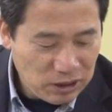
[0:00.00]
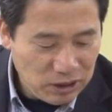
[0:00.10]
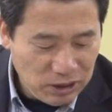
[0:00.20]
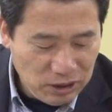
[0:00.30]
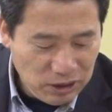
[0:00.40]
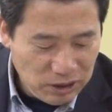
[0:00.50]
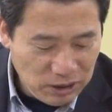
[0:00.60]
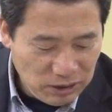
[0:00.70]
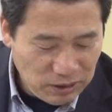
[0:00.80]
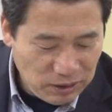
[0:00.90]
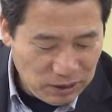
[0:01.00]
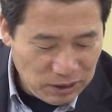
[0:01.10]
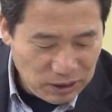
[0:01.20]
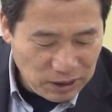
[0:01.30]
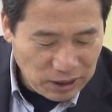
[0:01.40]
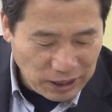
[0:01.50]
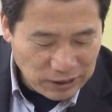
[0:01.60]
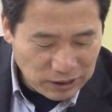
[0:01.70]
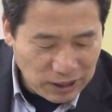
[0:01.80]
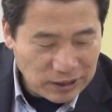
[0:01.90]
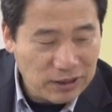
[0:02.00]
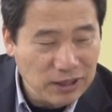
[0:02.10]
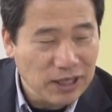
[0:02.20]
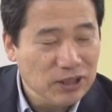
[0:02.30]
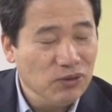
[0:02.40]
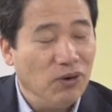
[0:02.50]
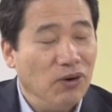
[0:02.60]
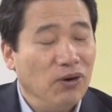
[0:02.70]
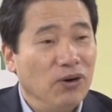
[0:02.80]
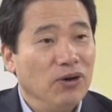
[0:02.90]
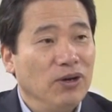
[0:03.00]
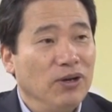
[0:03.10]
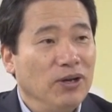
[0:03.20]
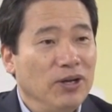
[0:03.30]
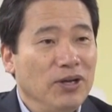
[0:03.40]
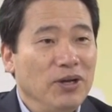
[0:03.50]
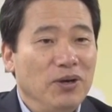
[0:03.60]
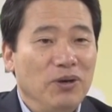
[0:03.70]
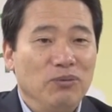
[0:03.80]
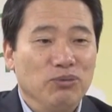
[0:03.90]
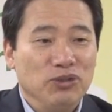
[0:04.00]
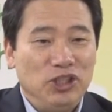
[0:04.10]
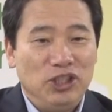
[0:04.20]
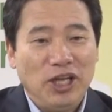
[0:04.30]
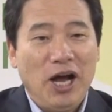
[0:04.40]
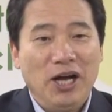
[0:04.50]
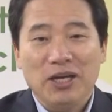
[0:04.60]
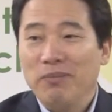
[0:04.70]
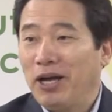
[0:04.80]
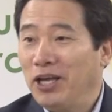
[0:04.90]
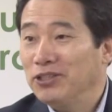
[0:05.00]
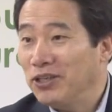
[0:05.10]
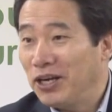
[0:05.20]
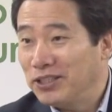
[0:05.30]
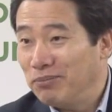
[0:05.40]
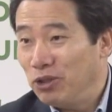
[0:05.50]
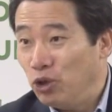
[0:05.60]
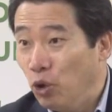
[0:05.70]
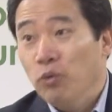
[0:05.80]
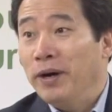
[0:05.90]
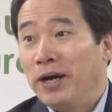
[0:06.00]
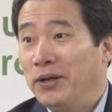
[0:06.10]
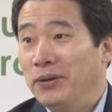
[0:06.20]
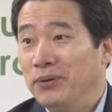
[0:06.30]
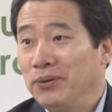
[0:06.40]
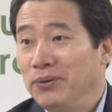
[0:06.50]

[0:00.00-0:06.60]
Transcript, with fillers: 이 한 절 한 절을 가지고 무슨 이상하게 막 해석을 하는 사람들이 너무 많아요.